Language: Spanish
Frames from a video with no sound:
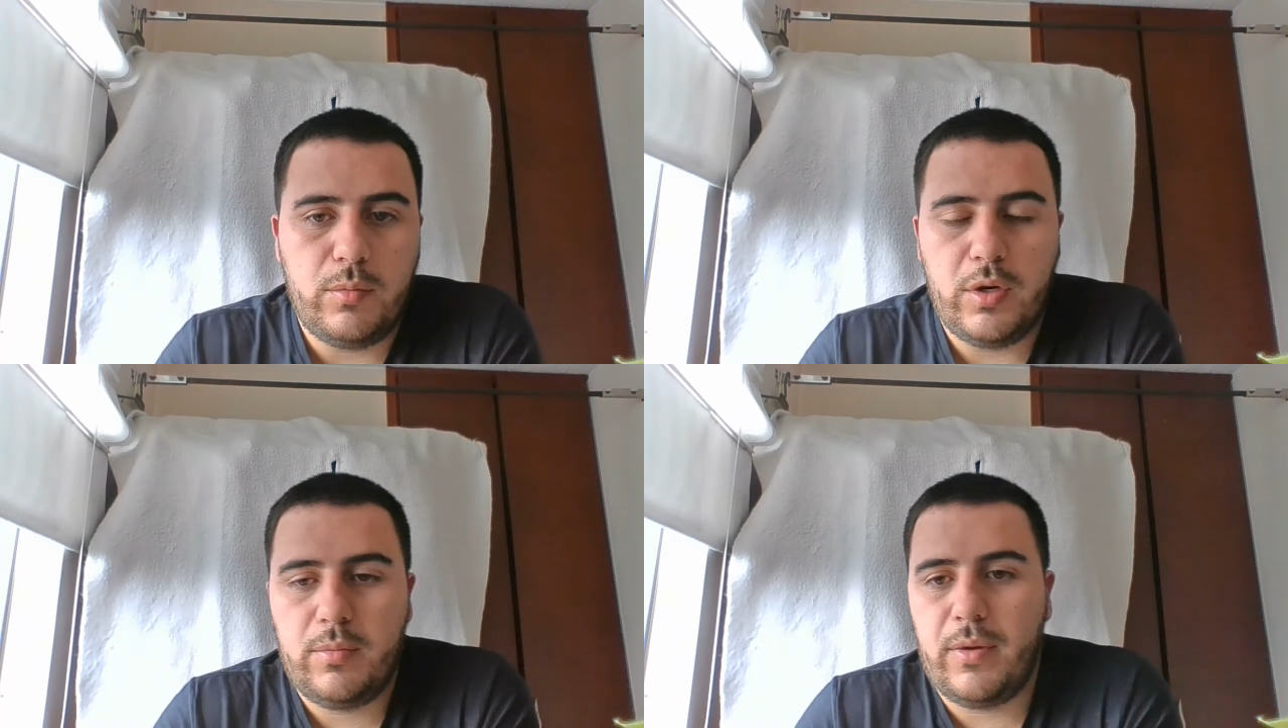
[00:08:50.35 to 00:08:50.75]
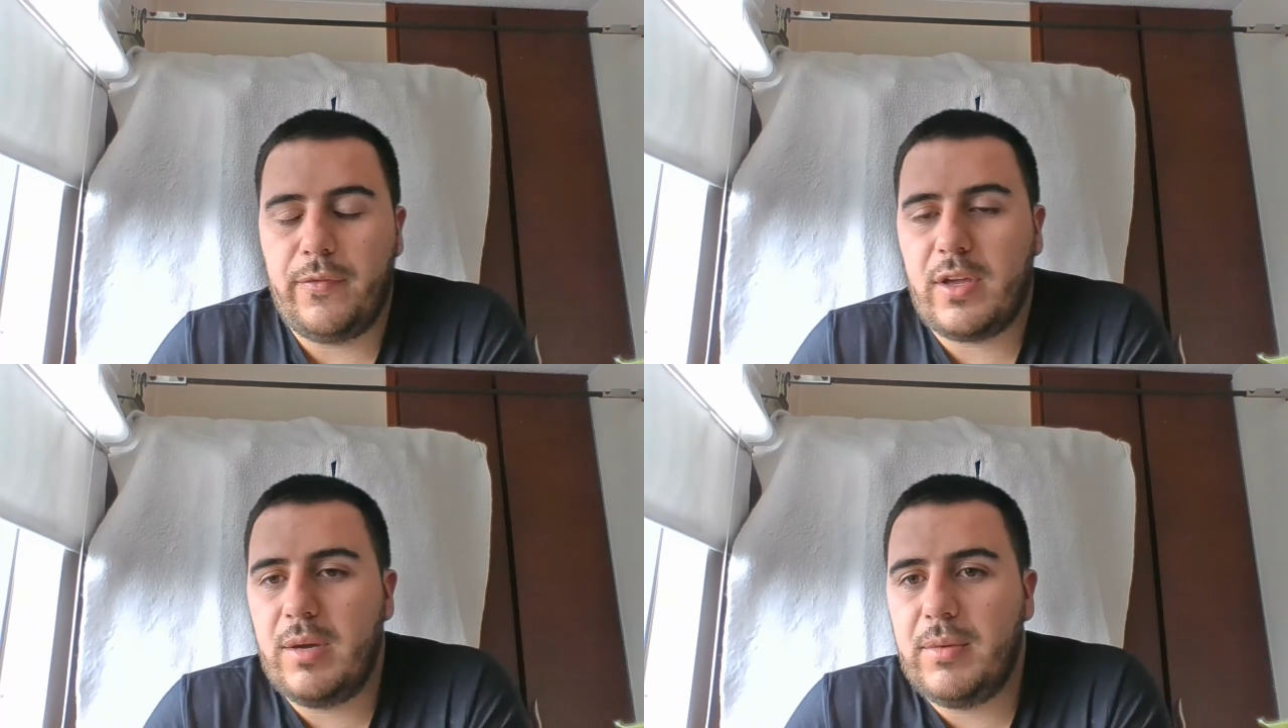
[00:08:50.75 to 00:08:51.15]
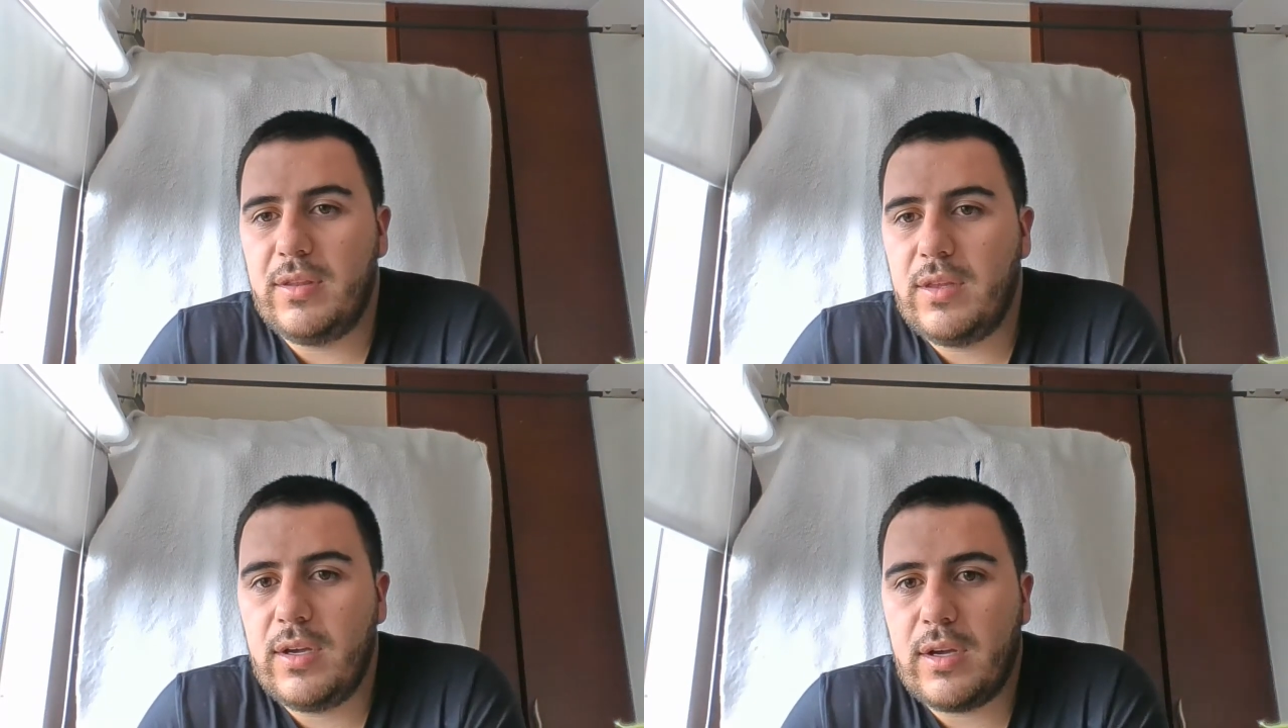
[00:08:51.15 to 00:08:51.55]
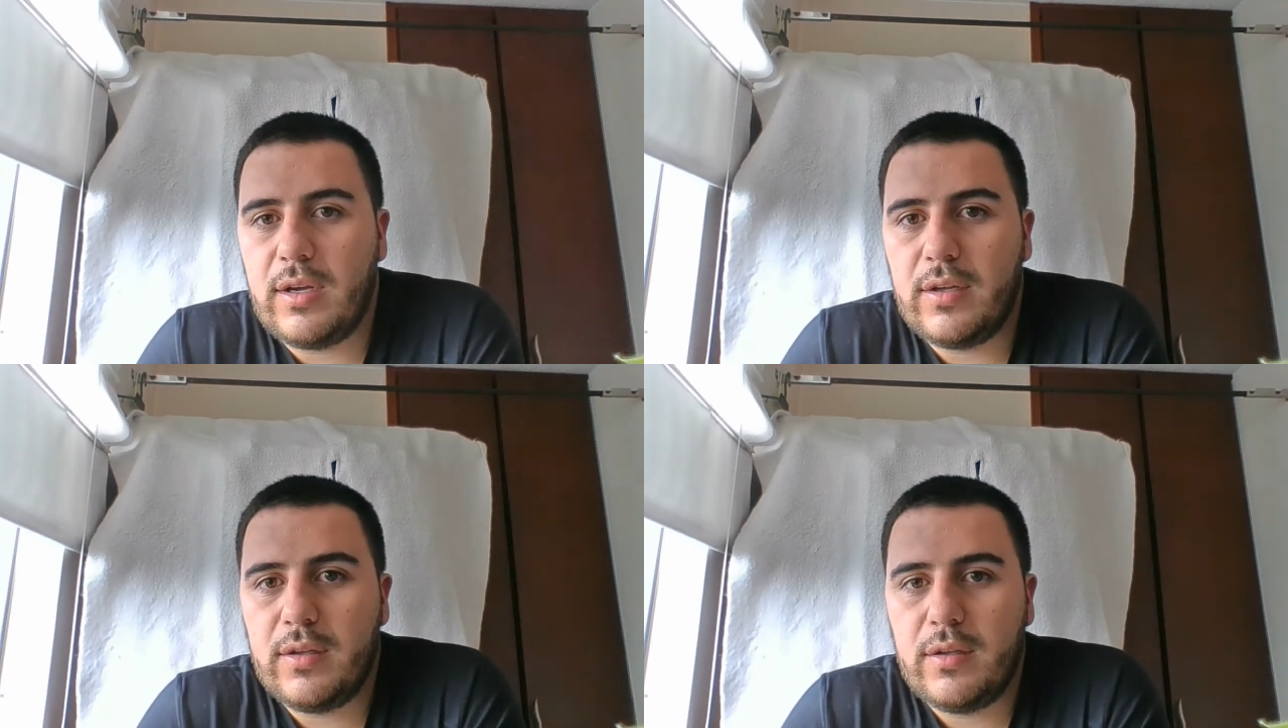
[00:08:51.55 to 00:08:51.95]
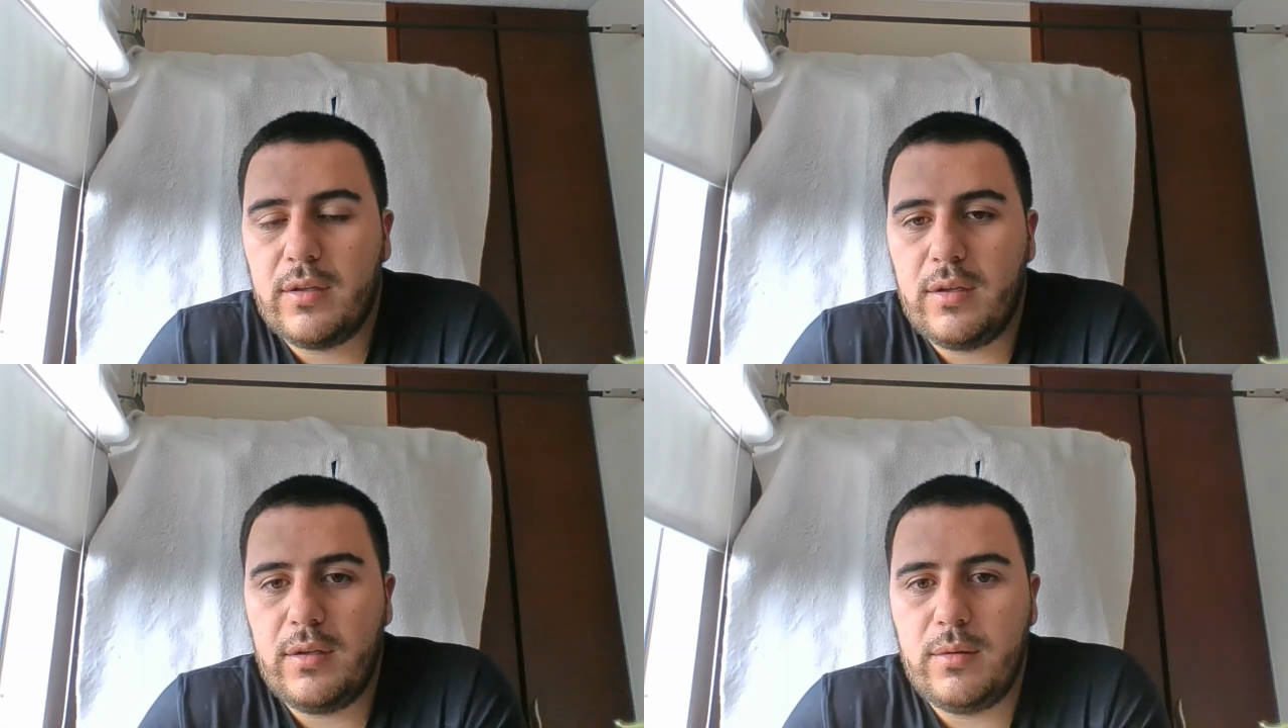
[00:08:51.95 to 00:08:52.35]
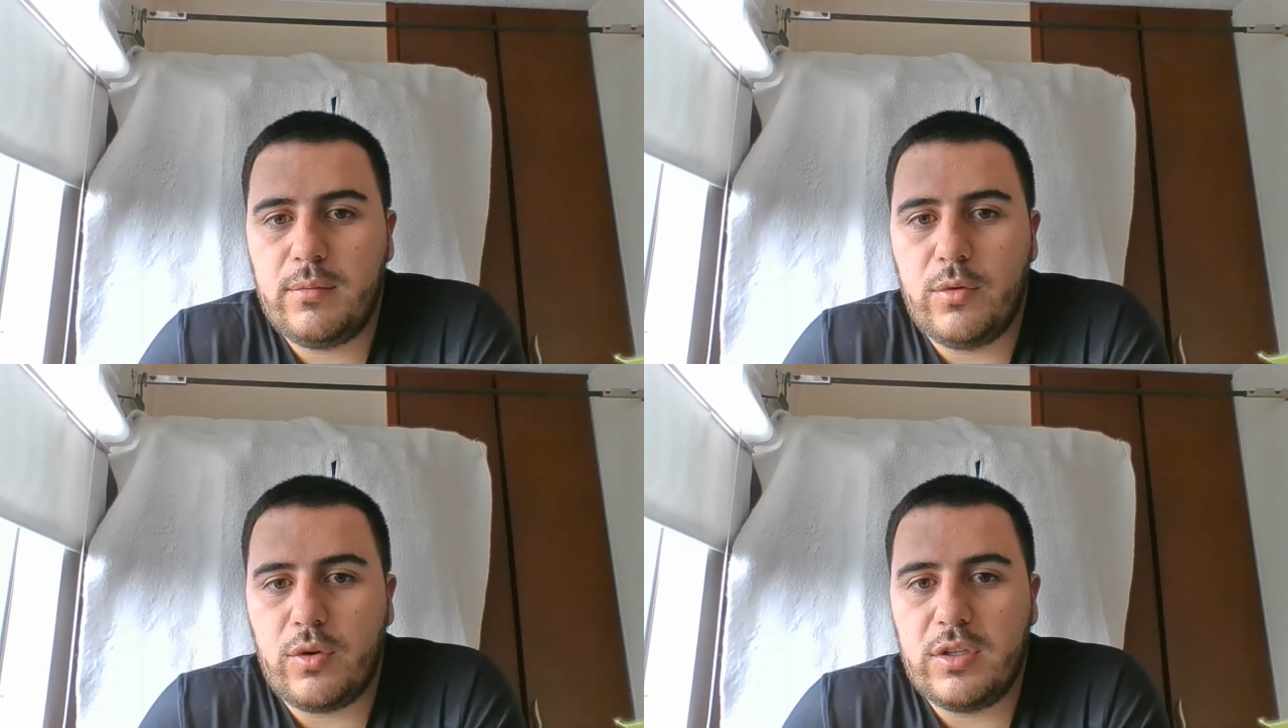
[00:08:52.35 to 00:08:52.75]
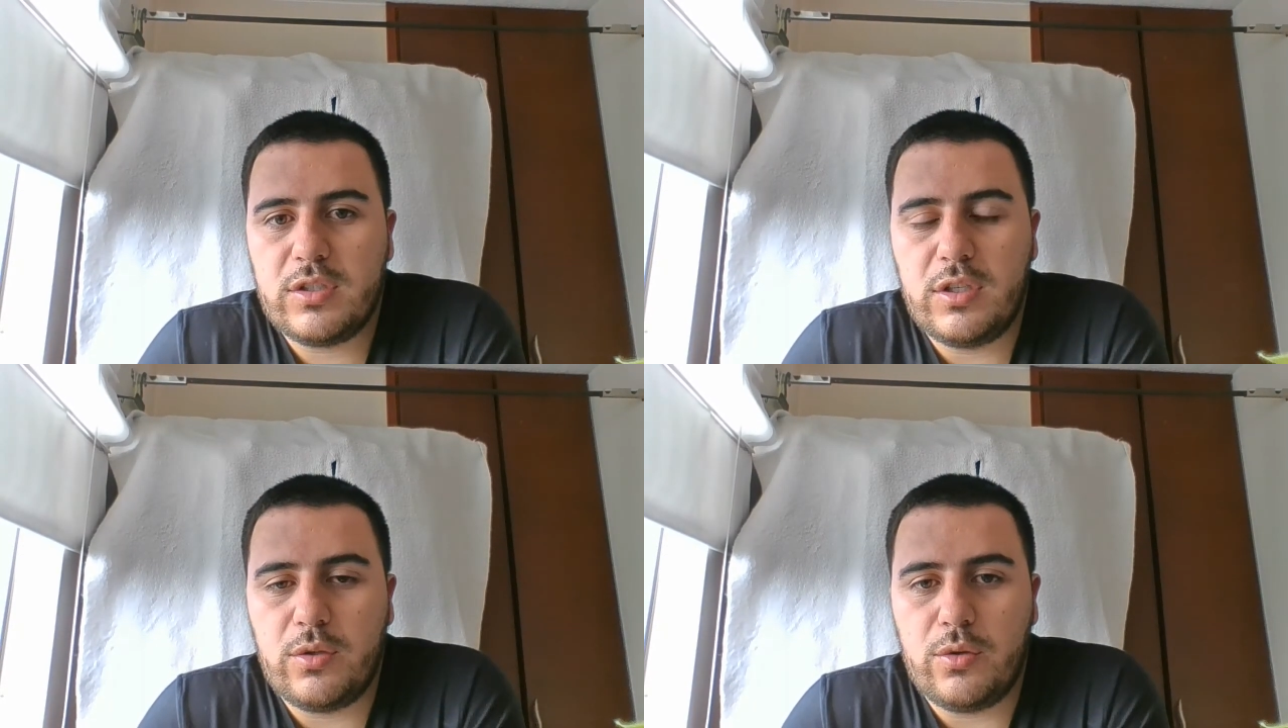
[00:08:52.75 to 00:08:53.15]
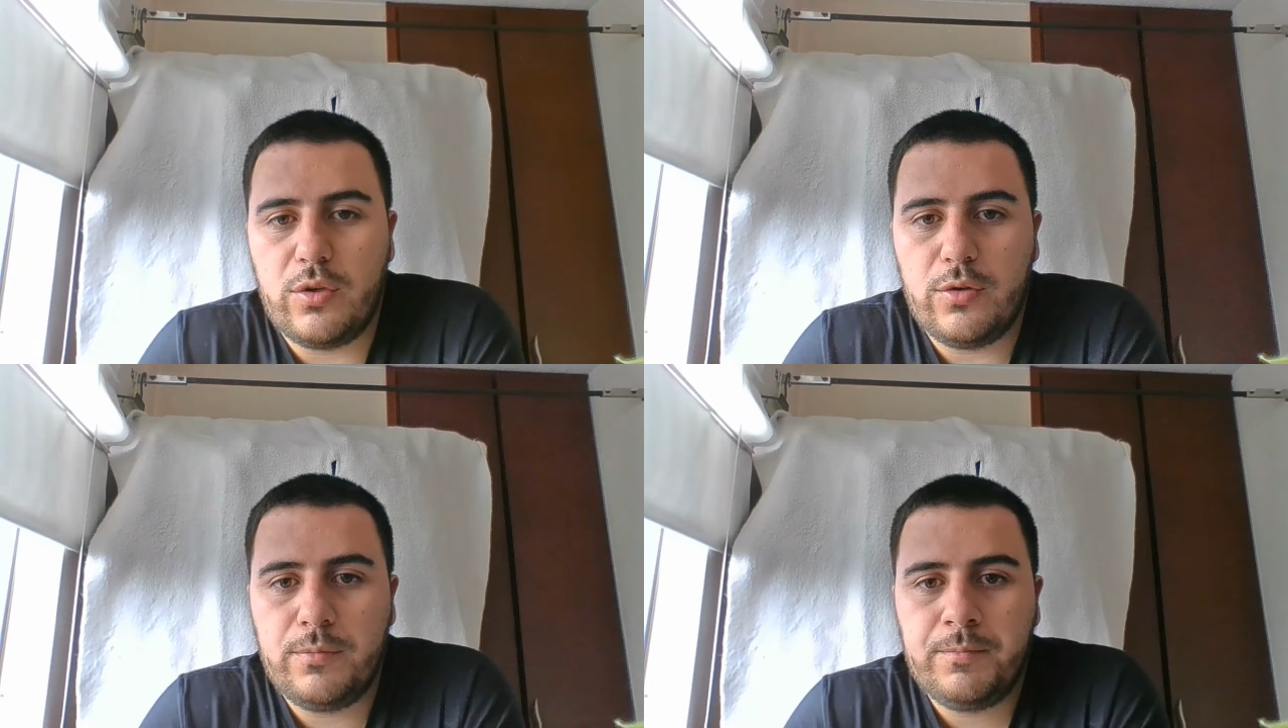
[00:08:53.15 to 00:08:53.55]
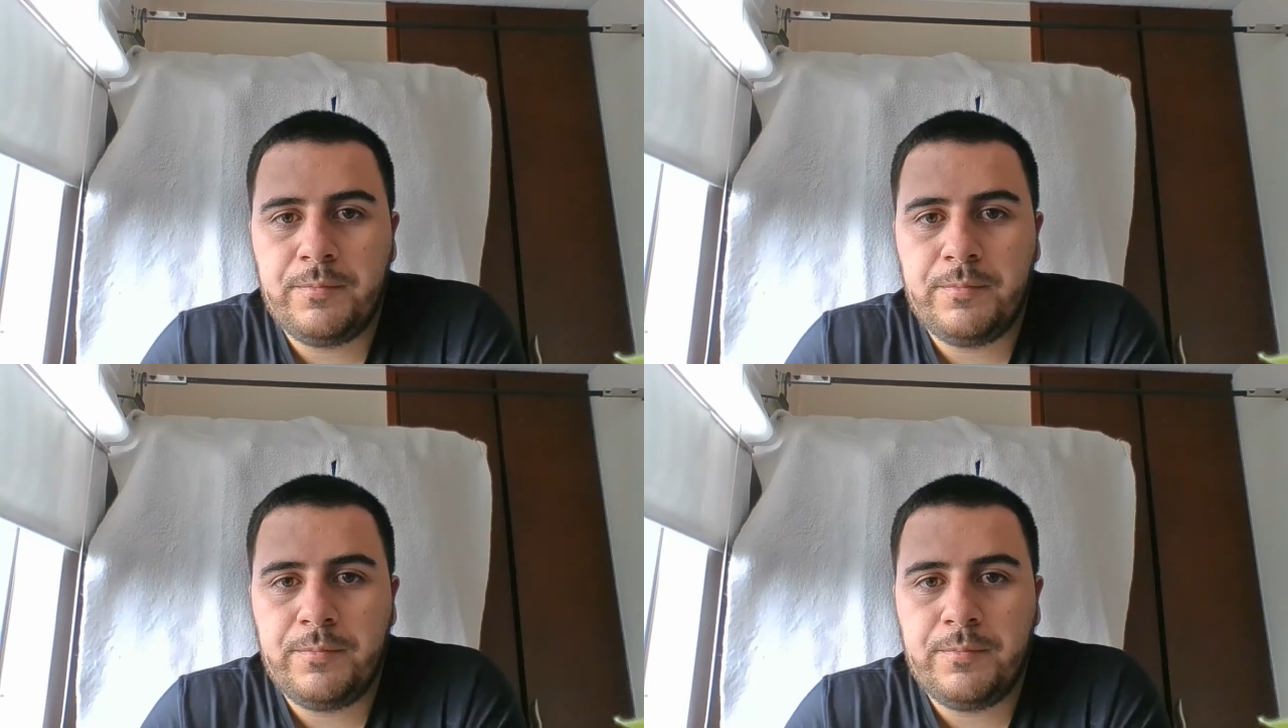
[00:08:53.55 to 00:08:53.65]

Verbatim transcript: Bueno, prácticamente acá el Docker escritorio